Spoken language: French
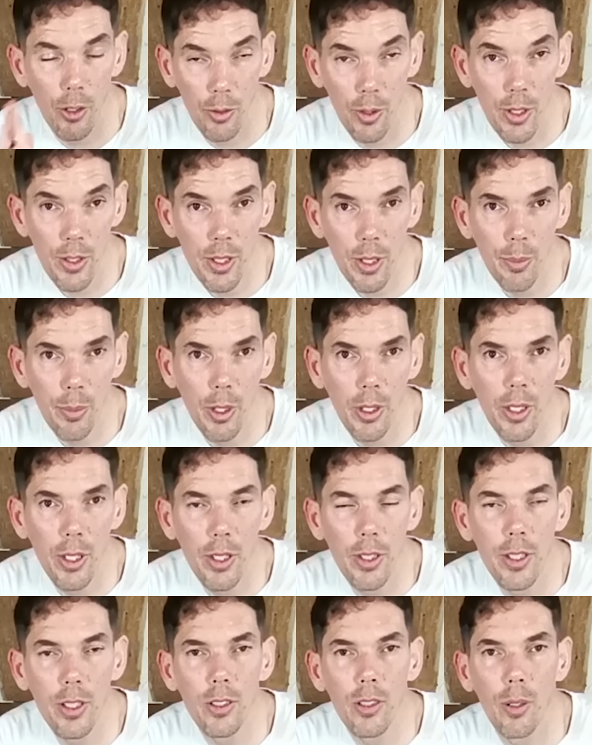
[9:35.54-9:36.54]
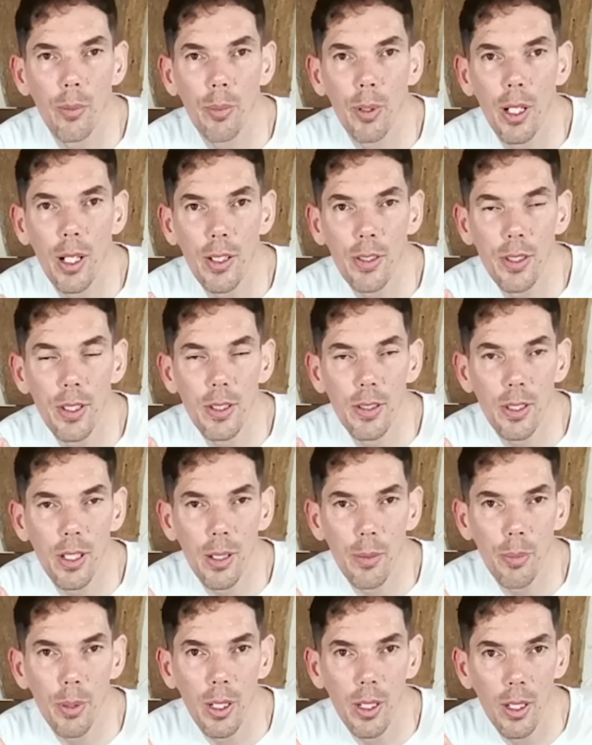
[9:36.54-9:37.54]
Alors, je vais essayer de prendre un exemple assez
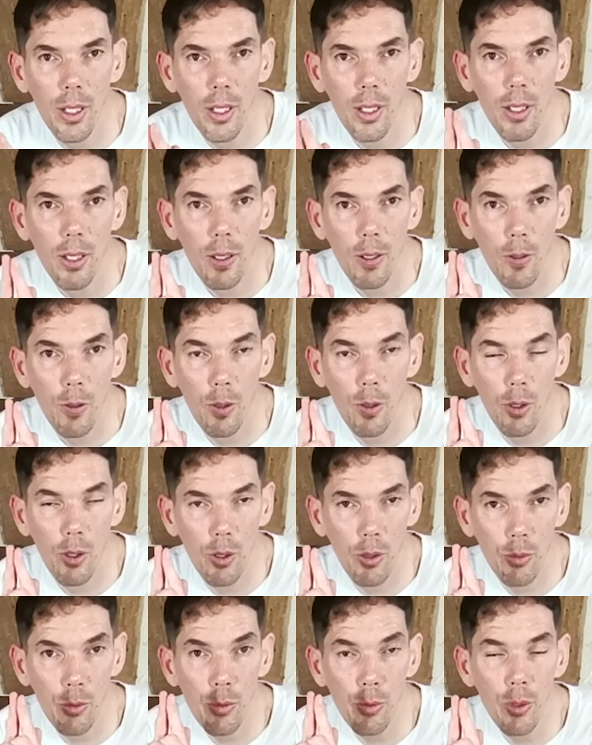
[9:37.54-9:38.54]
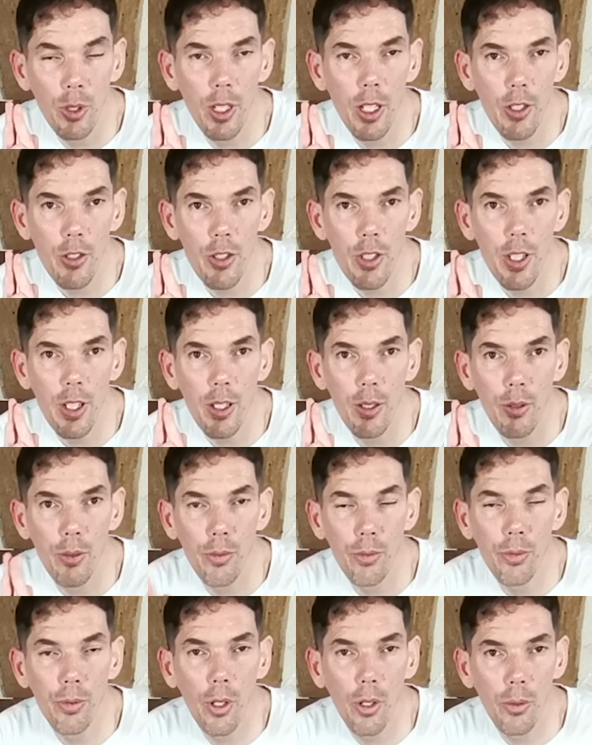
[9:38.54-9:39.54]
simple. Euh, vous voulez acheter
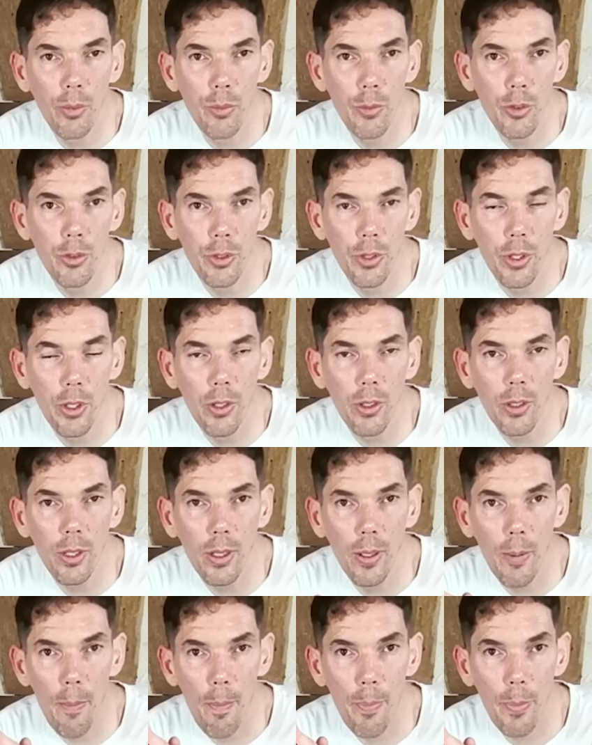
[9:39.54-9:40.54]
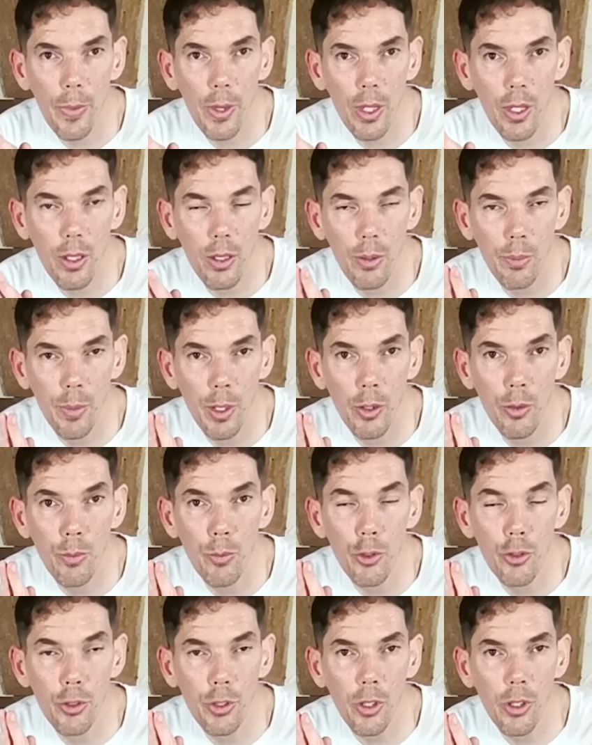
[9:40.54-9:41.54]
une Ford Mustang, mais
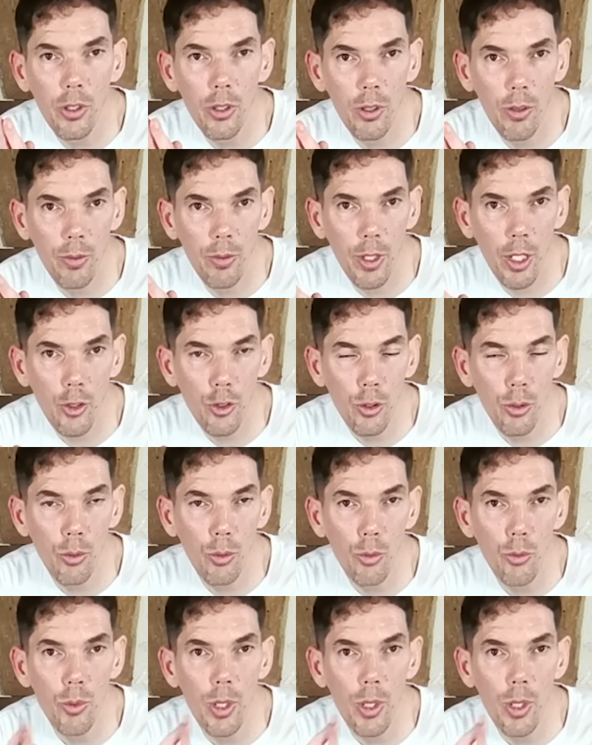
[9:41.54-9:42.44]
une Mustang version